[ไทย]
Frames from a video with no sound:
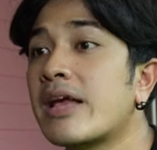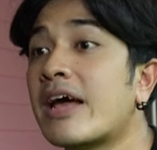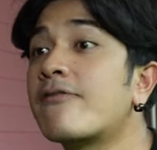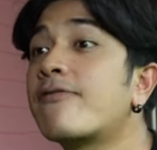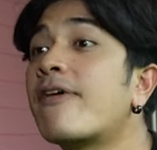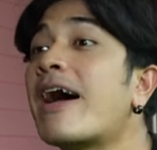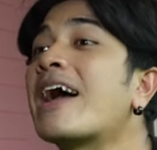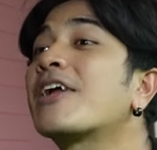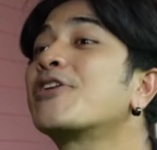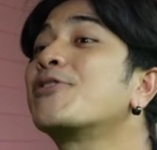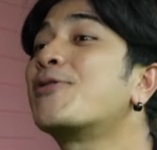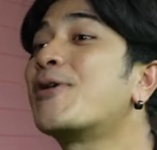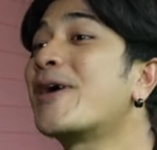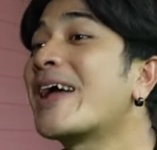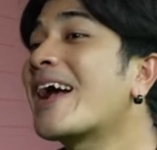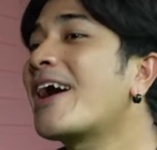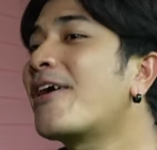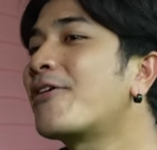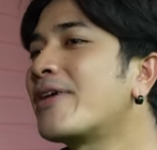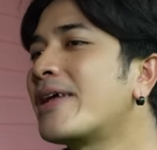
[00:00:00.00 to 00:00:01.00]
งั้นฝากดู
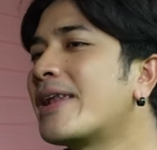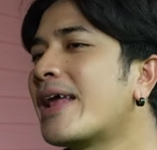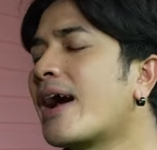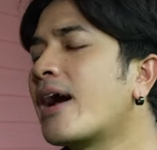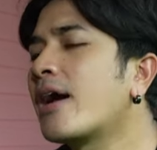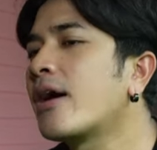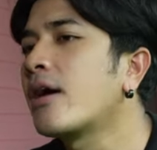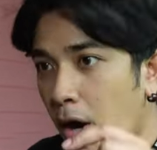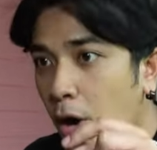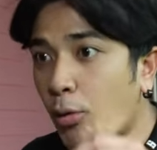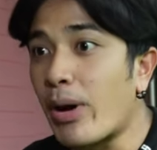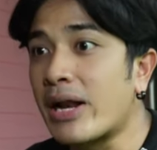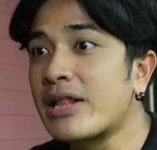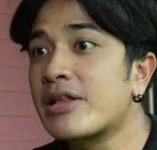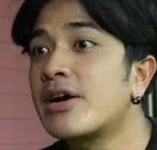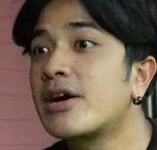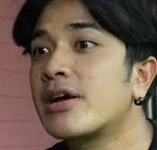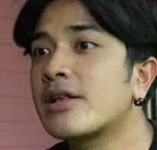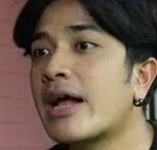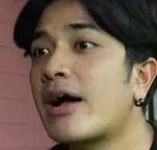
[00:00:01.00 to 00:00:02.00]
ให้เข้าด้วยนะบอกวัน
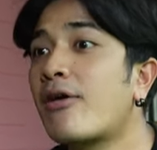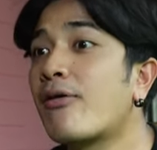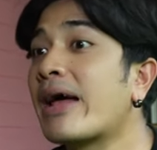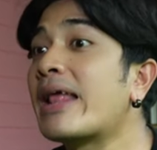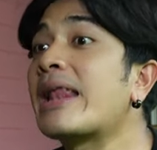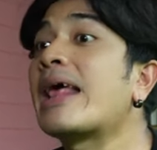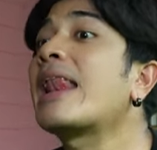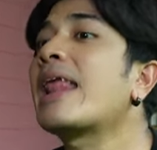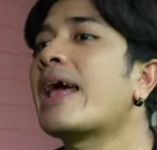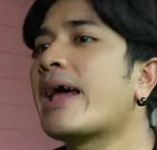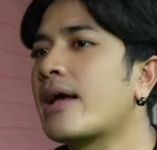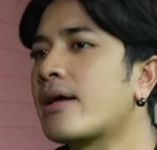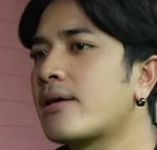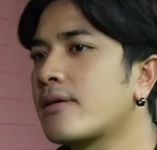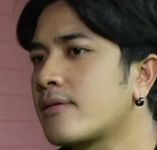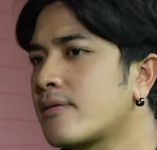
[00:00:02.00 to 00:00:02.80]
เกิดเข้าแค่นั้นแหละ